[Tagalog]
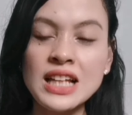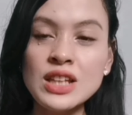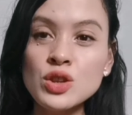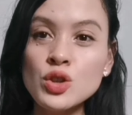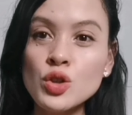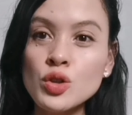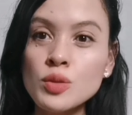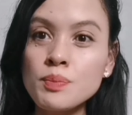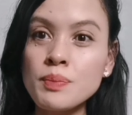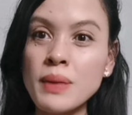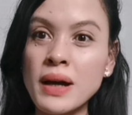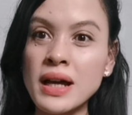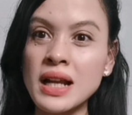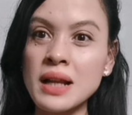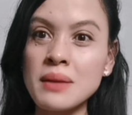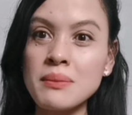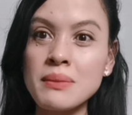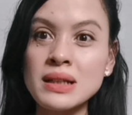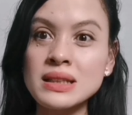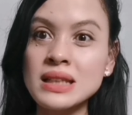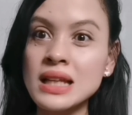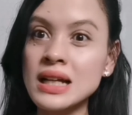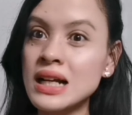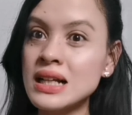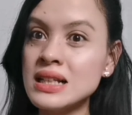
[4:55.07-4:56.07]
nandun pa rin,
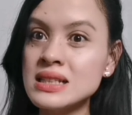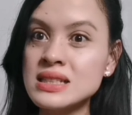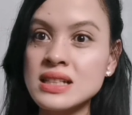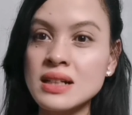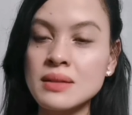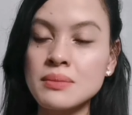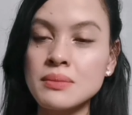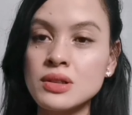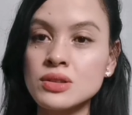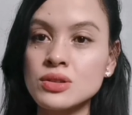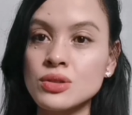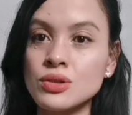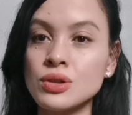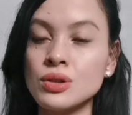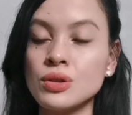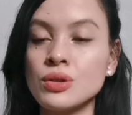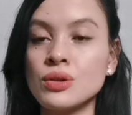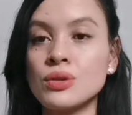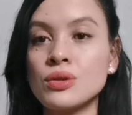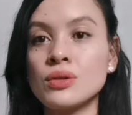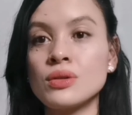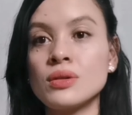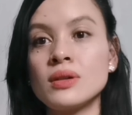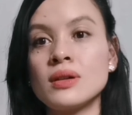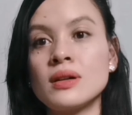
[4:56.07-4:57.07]
matagal siyang
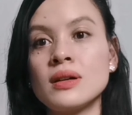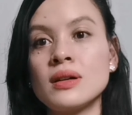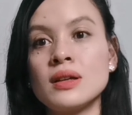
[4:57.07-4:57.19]
matuyo.